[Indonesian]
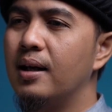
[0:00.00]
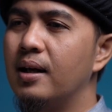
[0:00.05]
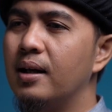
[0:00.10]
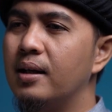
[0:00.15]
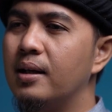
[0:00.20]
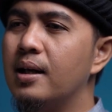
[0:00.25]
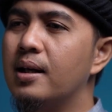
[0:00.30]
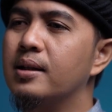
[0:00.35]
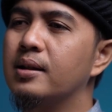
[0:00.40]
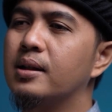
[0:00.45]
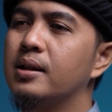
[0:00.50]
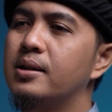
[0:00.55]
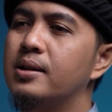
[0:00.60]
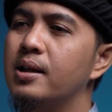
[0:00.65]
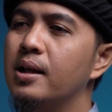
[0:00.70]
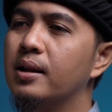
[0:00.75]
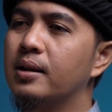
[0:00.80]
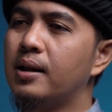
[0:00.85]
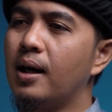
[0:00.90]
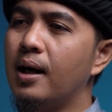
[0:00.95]
dan
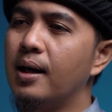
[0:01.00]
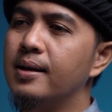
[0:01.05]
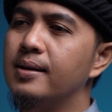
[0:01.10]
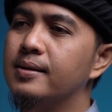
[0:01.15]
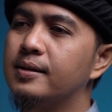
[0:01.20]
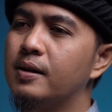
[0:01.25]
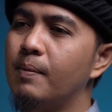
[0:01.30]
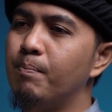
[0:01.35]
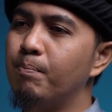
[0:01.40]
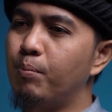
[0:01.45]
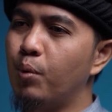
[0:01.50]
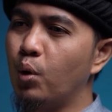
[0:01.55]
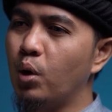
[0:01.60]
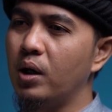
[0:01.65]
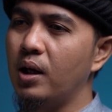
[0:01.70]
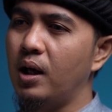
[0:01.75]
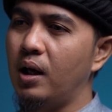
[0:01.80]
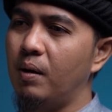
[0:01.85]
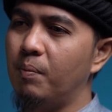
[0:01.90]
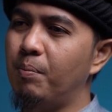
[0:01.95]
kecintaan
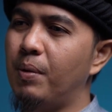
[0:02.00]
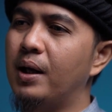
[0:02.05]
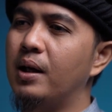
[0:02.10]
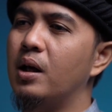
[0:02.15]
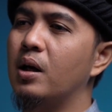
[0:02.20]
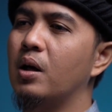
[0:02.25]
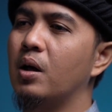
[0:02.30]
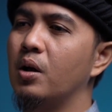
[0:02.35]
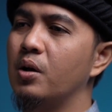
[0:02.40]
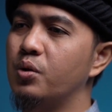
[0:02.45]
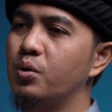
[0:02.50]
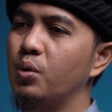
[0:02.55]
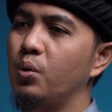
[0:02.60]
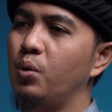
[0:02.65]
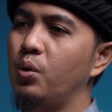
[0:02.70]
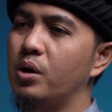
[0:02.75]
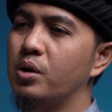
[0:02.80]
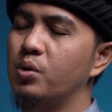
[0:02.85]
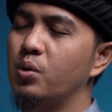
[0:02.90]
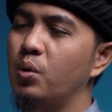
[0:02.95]
sempurna pada
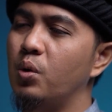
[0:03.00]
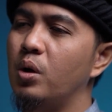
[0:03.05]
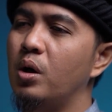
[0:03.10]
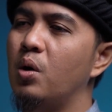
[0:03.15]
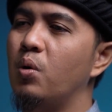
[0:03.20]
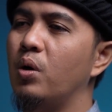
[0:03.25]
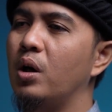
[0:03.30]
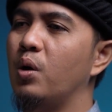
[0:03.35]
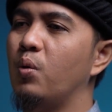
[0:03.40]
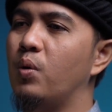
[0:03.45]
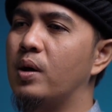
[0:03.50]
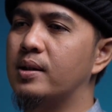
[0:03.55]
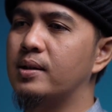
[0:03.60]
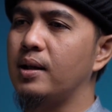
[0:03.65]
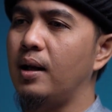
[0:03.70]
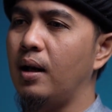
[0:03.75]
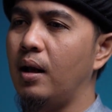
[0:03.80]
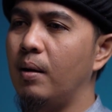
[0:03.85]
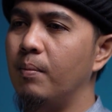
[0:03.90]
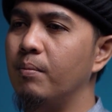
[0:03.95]
Rasulullah Shallallahu Alaihi
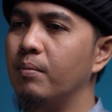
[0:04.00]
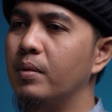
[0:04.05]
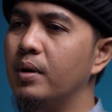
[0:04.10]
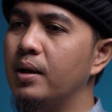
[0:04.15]
Wasallam